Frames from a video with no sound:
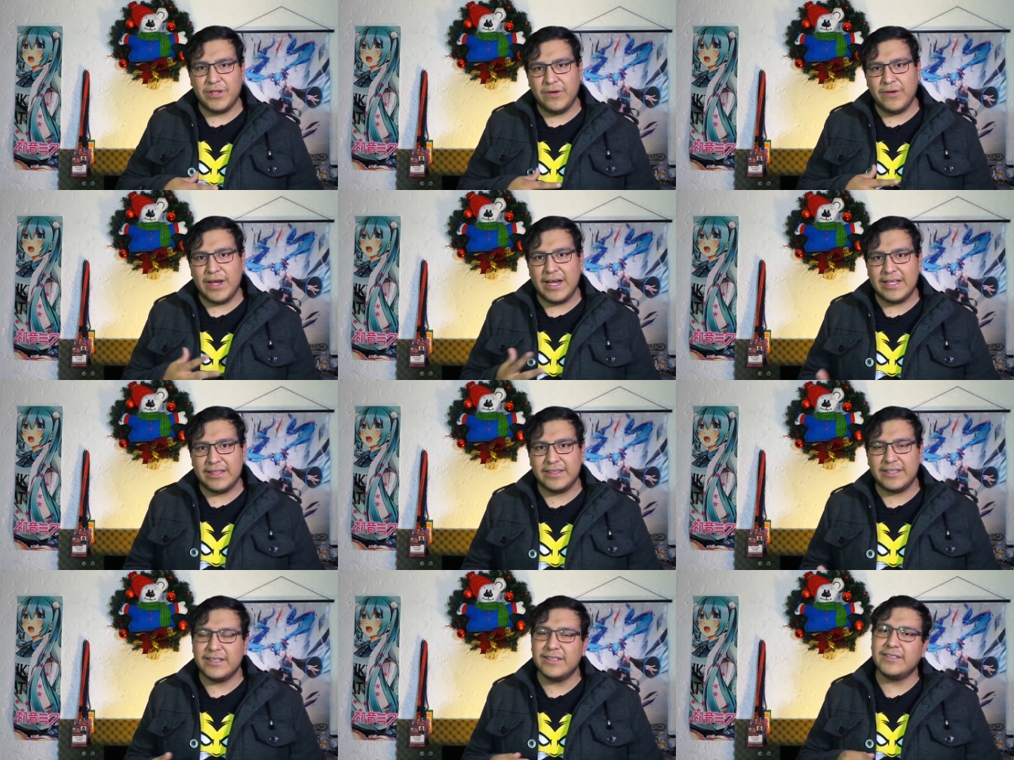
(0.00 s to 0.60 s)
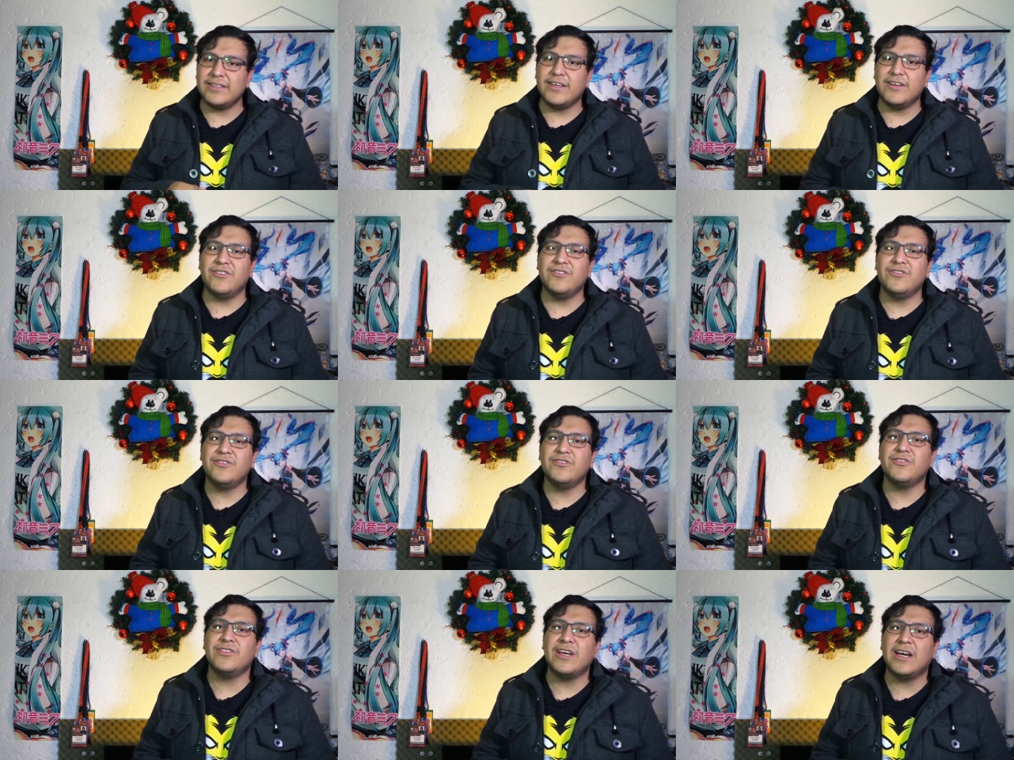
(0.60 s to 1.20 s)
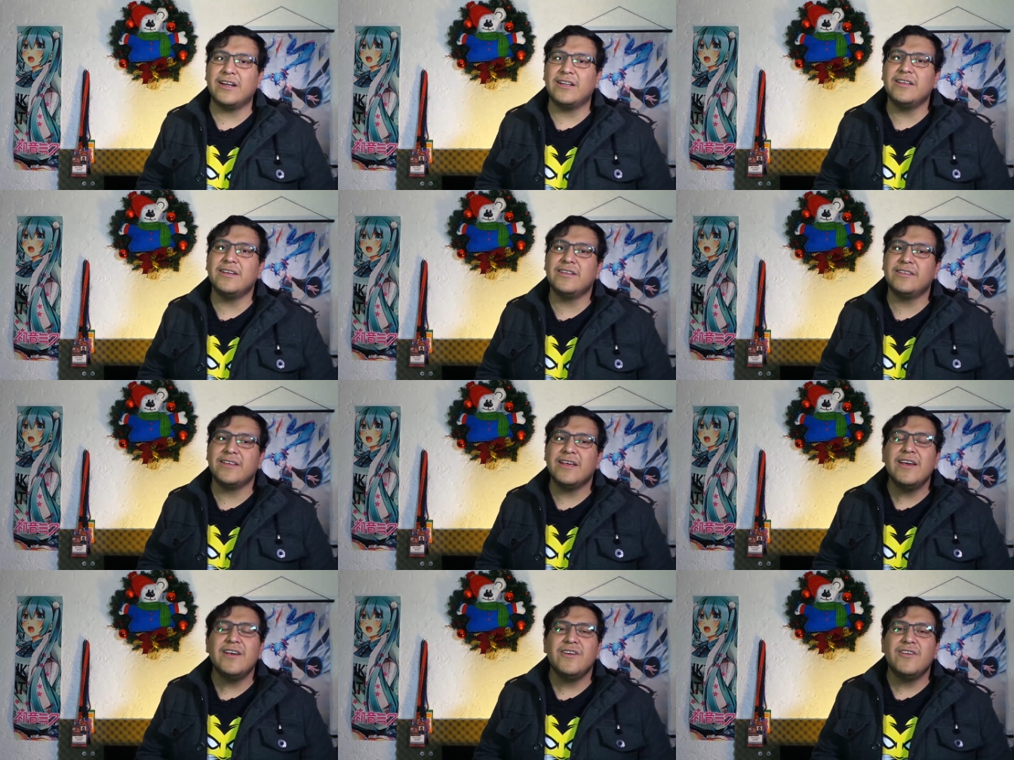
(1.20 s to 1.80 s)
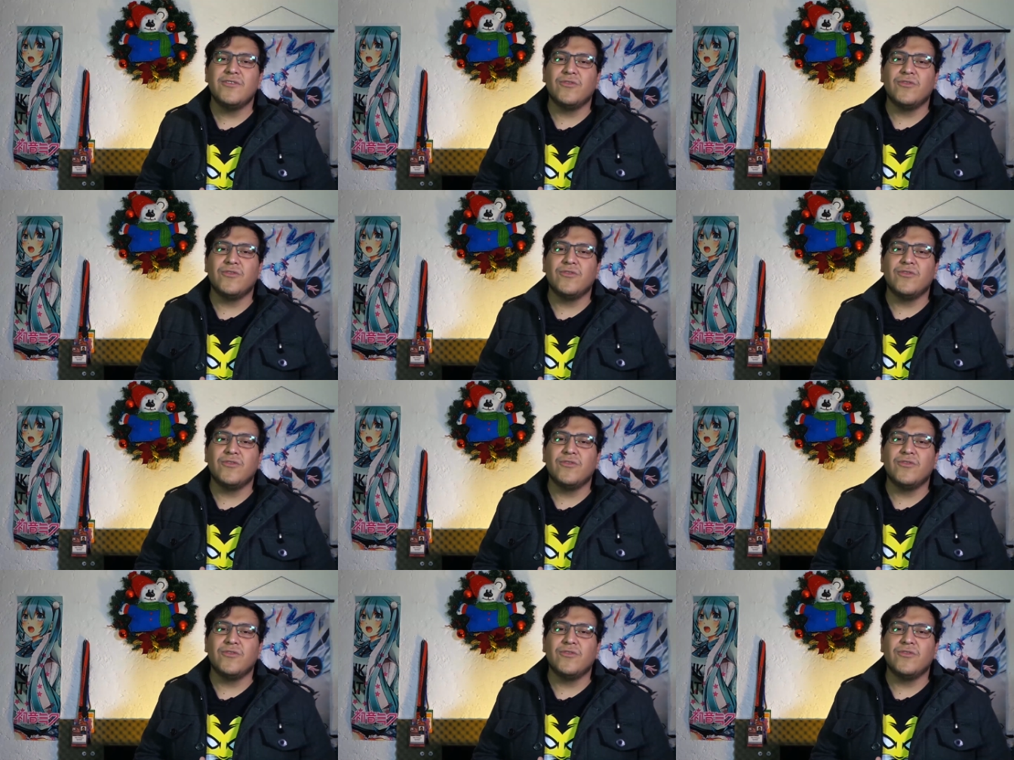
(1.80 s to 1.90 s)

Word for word: pero antes quiero yo darles